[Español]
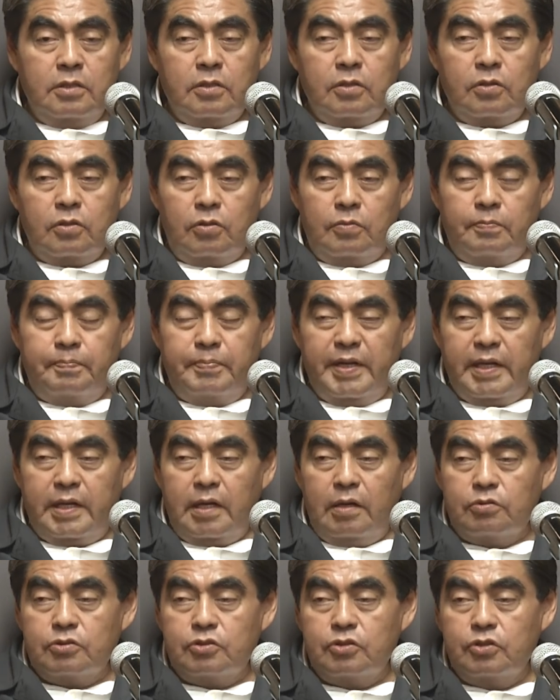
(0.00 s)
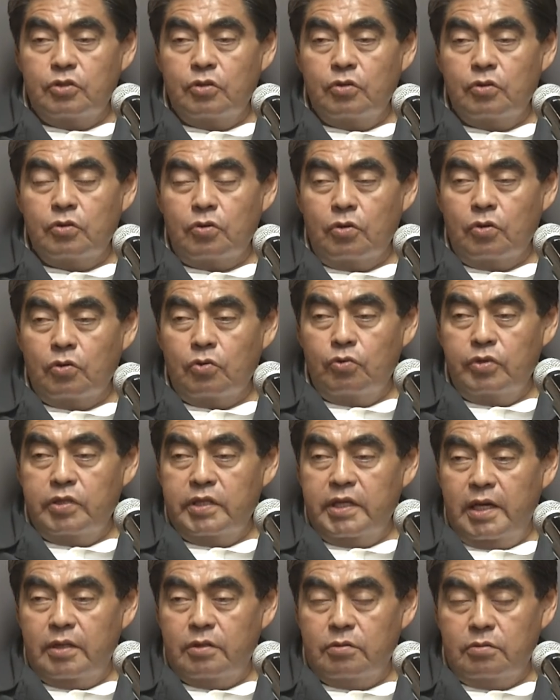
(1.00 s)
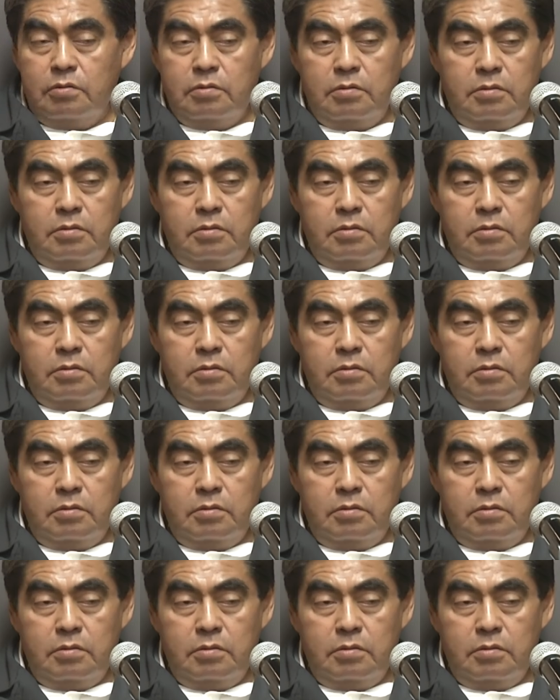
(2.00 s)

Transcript: con precaución, con cuidado.